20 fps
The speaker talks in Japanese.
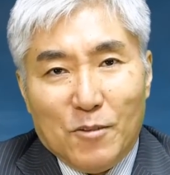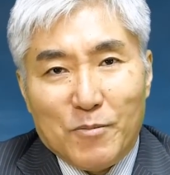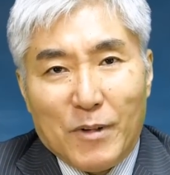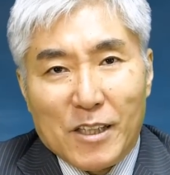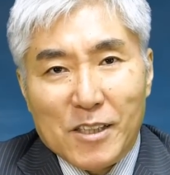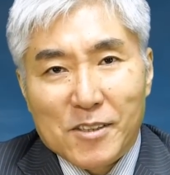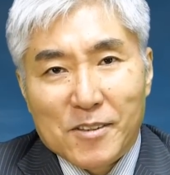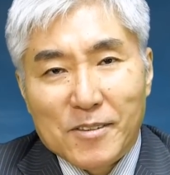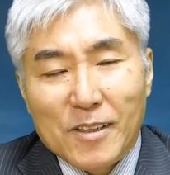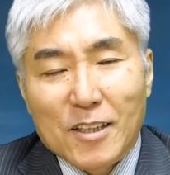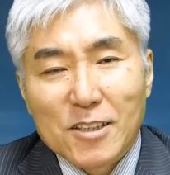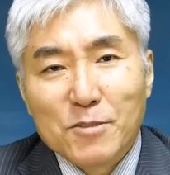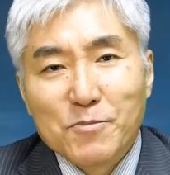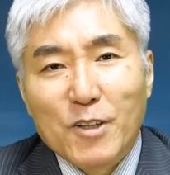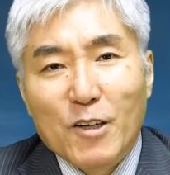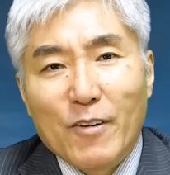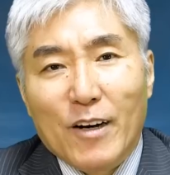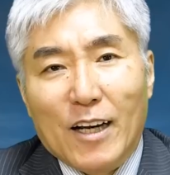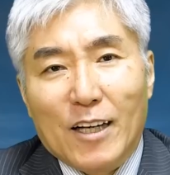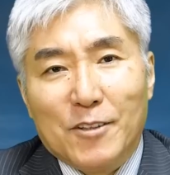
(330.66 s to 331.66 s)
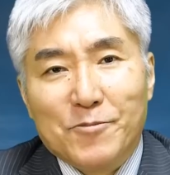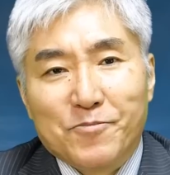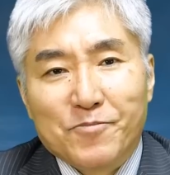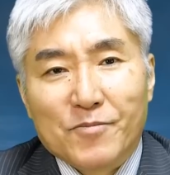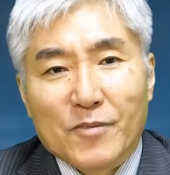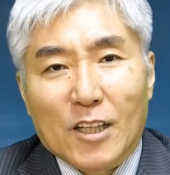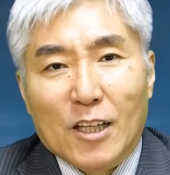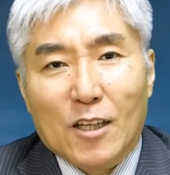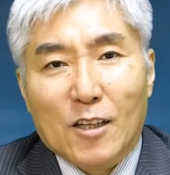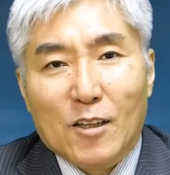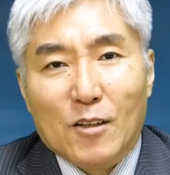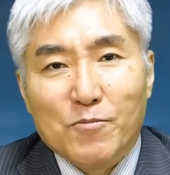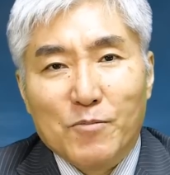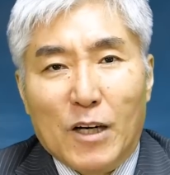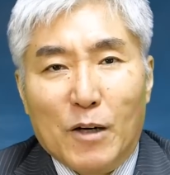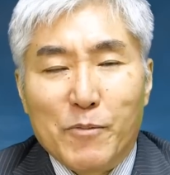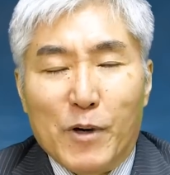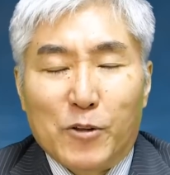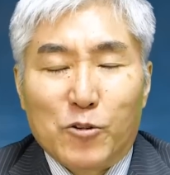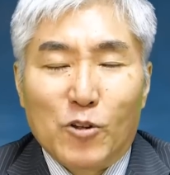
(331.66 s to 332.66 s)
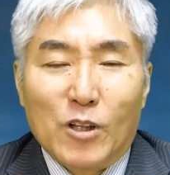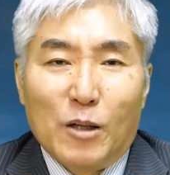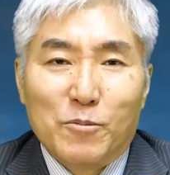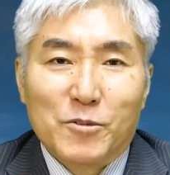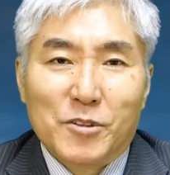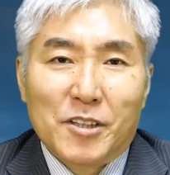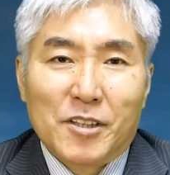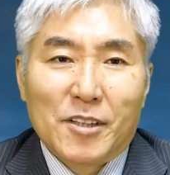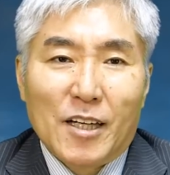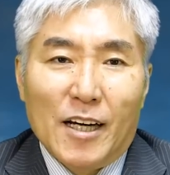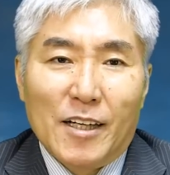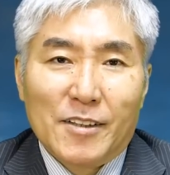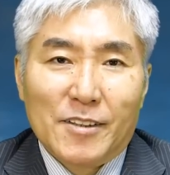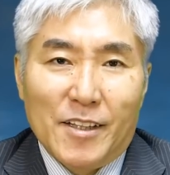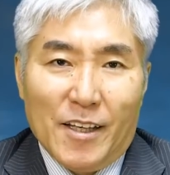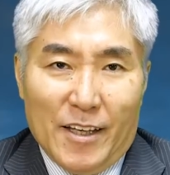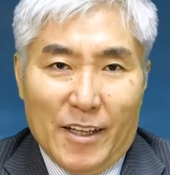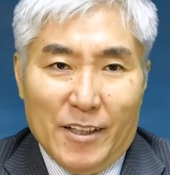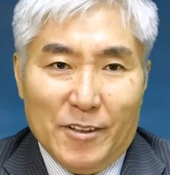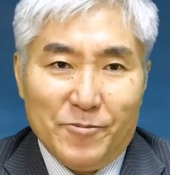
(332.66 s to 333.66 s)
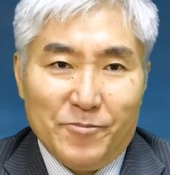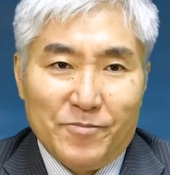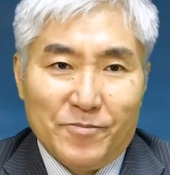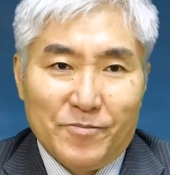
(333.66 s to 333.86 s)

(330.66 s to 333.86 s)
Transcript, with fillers: まあ、1作目は、まあ、ベトナム機関兵